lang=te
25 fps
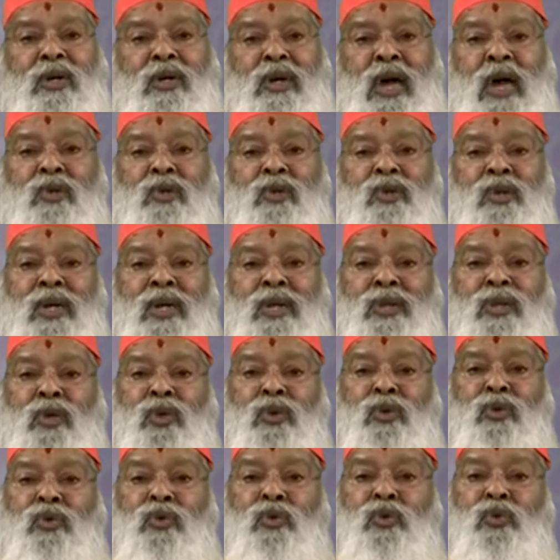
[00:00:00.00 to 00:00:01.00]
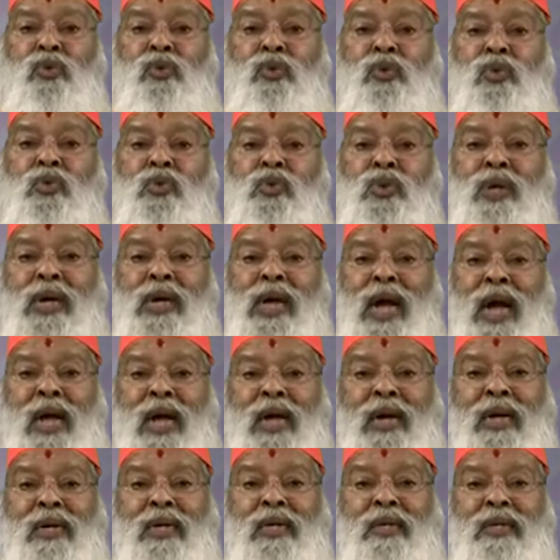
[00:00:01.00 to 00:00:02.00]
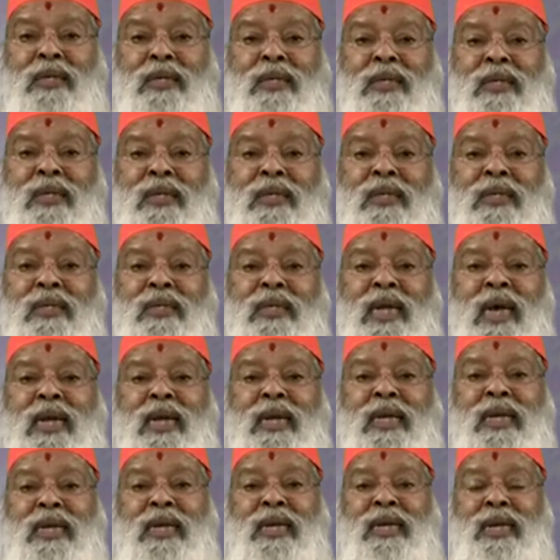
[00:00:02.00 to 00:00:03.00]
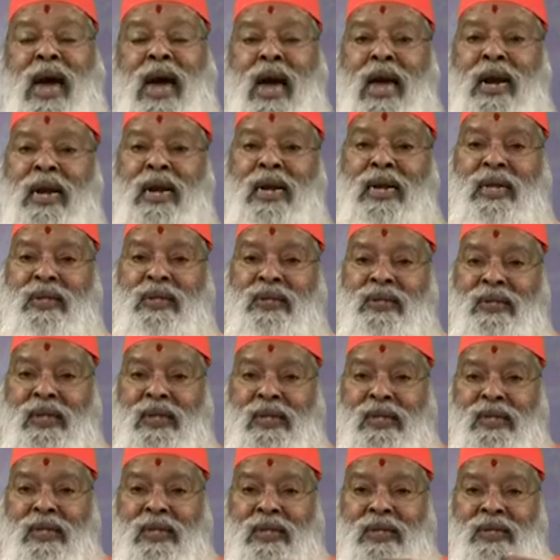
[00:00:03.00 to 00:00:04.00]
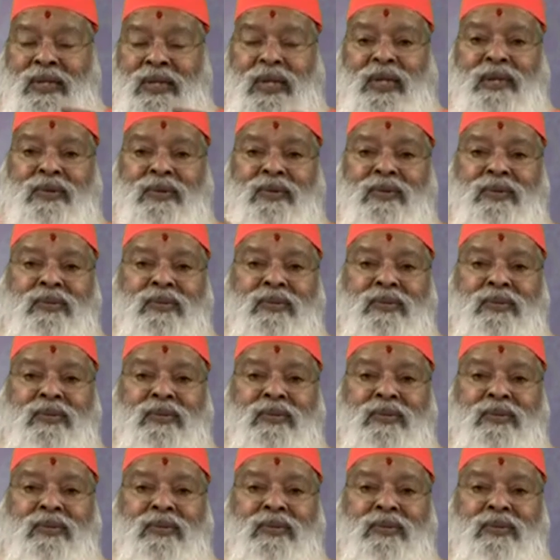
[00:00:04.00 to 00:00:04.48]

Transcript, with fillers: రాజులందరూ చూస్తూ ఉండగా దానికి నారిని సంధించాడు